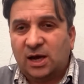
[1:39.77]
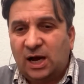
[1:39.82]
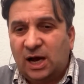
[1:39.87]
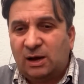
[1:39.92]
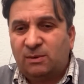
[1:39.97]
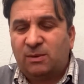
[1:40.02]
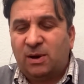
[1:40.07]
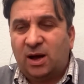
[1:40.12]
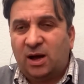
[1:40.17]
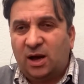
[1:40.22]

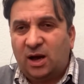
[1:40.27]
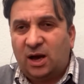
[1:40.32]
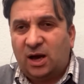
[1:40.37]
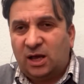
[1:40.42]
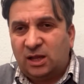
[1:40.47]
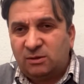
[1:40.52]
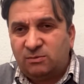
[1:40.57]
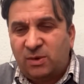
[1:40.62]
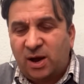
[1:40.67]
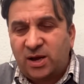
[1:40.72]
Ama
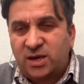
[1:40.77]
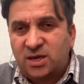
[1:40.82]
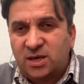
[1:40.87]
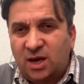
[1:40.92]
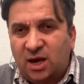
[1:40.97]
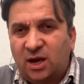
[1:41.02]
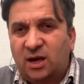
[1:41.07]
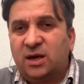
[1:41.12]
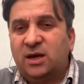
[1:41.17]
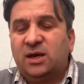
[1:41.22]

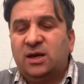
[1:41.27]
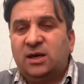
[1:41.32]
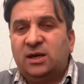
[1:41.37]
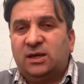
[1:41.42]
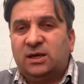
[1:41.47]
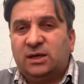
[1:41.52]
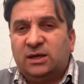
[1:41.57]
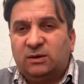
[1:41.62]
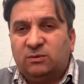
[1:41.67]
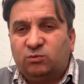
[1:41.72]
Almanya
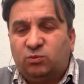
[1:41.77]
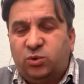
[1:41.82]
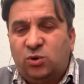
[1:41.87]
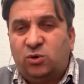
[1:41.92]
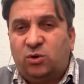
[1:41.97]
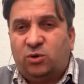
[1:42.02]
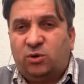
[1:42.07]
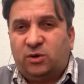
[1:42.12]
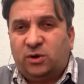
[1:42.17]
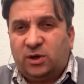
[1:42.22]

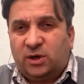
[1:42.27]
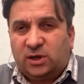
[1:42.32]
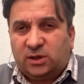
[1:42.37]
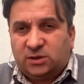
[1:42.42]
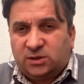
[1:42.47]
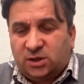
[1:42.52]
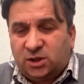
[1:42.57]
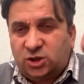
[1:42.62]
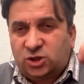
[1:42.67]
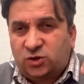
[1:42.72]
bu
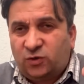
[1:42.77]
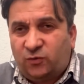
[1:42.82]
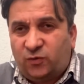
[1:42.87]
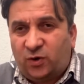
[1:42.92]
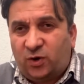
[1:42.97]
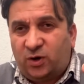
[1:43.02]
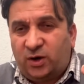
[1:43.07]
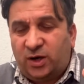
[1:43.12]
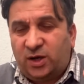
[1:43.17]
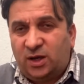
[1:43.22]
tır
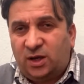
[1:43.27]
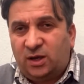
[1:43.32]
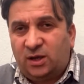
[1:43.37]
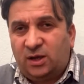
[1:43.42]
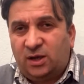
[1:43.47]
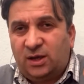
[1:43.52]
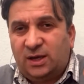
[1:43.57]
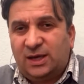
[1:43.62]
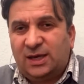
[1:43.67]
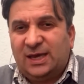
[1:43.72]
şoförleri
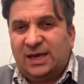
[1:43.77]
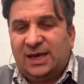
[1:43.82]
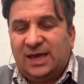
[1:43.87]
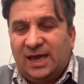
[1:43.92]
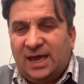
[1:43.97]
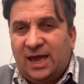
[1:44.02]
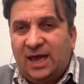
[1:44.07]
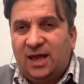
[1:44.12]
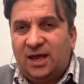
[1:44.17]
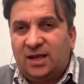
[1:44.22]

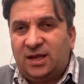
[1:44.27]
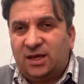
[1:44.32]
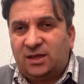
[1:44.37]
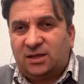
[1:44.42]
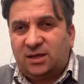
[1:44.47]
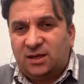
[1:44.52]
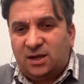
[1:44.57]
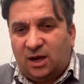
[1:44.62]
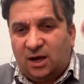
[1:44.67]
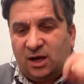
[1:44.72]

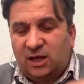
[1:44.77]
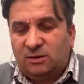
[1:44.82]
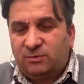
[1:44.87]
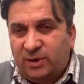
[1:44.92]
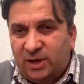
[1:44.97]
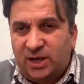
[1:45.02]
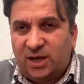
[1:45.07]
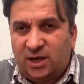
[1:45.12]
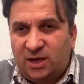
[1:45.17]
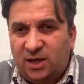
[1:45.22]
ehliyetini
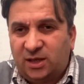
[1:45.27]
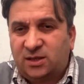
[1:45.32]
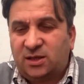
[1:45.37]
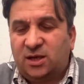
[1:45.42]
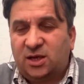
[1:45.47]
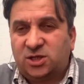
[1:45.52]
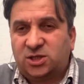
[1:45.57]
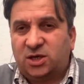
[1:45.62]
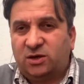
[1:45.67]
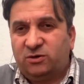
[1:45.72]
Alman
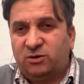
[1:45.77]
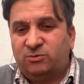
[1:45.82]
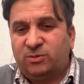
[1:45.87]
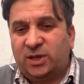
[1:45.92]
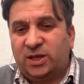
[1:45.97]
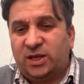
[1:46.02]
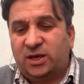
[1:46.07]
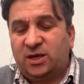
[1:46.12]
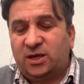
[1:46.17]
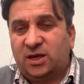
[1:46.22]
ehliyetine
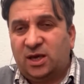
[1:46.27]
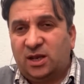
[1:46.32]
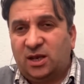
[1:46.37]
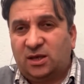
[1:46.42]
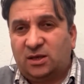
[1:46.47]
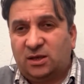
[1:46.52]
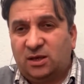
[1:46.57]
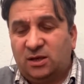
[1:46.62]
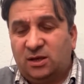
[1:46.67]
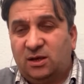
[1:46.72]
çevirmeleri
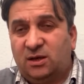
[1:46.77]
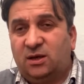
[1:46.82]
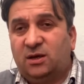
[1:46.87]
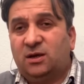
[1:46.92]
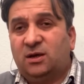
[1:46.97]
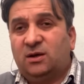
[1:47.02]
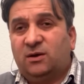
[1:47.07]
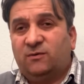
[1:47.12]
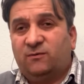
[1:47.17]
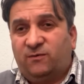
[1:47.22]
gerektiğini
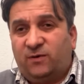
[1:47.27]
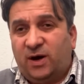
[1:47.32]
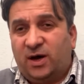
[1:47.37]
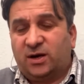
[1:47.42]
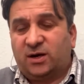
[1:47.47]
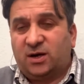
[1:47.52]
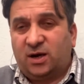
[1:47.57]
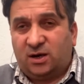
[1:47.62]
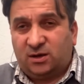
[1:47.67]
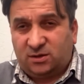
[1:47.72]

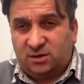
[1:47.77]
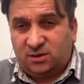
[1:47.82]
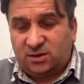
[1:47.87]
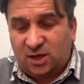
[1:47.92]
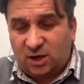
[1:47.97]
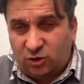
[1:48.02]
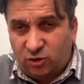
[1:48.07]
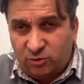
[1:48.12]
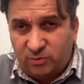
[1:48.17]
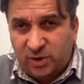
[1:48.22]
far kartı,
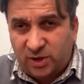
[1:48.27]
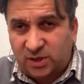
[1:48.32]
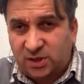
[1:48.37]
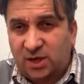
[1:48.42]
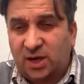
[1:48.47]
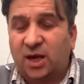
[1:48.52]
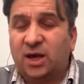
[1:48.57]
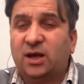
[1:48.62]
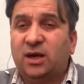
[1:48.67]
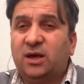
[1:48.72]

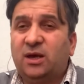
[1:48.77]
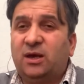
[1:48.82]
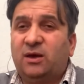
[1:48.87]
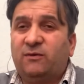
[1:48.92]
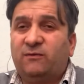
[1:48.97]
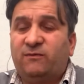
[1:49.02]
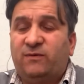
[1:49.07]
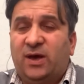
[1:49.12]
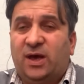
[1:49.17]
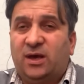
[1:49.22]
takometre
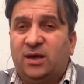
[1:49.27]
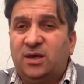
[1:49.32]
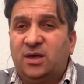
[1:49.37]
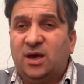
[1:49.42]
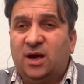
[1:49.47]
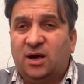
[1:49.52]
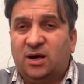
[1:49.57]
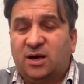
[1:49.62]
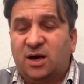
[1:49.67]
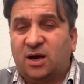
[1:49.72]
ve
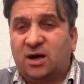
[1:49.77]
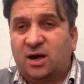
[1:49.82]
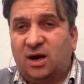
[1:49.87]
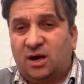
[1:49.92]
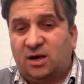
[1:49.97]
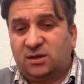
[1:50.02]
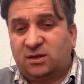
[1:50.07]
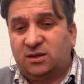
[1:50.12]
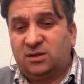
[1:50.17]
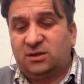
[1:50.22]
İHK
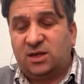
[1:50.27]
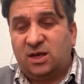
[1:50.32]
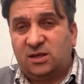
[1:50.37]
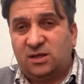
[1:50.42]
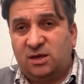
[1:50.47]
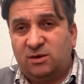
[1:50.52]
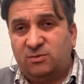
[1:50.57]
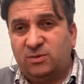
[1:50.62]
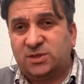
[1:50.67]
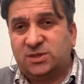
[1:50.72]
kartı
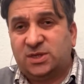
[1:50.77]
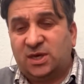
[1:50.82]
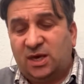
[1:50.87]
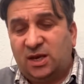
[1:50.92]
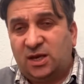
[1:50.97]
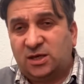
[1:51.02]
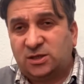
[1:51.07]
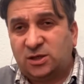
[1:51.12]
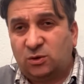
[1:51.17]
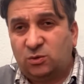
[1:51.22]
dediğimiz
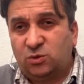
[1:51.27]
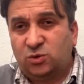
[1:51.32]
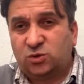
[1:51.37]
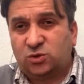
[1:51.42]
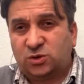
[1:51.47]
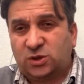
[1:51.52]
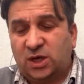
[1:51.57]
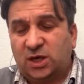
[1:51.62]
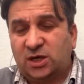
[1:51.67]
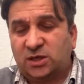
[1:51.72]
SRC 3,
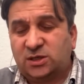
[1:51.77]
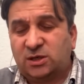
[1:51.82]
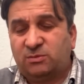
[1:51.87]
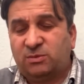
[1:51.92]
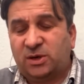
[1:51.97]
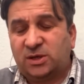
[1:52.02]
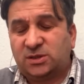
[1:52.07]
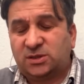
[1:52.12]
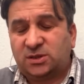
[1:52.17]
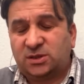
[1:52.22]
SRC
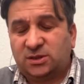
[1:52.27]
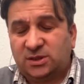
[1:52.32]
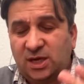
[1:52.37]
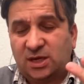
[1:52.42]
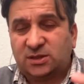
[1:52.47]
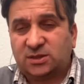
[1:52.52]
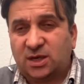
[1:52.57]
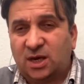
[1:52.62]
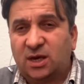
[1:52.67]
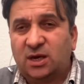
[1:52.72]
5
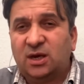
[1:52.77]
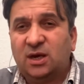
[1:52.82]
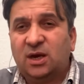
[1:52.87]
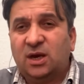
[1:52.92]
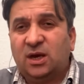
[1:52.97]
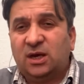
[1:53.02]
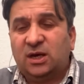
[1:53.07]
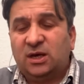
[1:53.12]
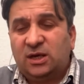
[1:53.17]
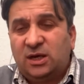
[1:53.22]
neyse
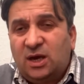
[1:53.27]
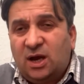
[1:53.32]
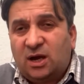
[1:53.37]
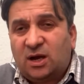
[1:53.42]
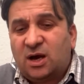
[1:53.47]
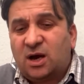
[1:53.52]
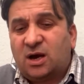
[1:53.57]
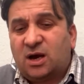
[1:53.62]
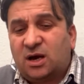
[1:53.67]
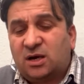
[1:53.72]
İHK
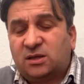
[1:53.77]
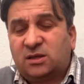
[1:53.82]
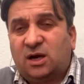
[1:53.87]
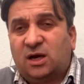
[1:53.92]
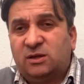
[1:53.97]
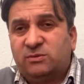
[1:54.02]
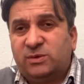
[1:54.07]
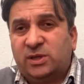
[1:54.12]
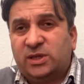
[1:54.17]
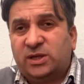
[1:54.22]
kartı
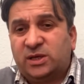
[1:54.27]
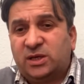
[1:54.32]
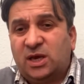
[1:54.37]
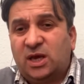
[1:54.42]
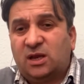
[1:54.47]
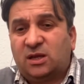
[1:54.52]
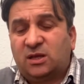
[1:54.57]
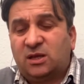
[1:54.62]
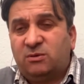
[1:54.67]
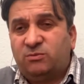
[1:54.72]
almaları
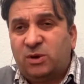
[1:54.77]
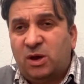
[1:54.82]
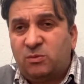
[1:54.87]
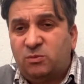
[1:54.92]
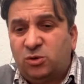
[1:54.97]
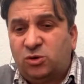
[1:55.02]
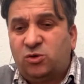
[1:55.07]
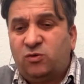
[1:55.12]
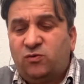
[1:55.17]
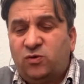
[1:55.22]
gerektiğini ben
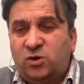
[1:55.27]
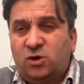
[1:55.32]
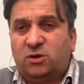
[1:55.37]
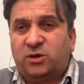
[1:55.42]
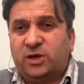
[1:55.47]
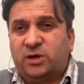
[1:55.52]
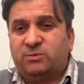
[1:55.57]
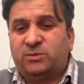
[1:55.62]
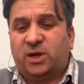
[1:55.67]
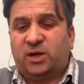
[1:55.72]
bütün
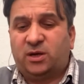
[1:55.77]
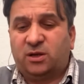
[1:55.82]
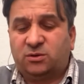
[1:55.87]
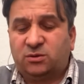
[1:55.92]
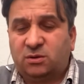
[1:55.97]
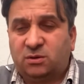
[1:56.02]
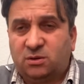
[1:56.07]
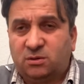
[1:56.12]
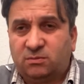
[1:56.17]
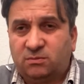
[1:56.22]
videolarımda
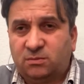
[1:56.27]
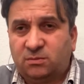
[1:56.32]
anlatıyorum.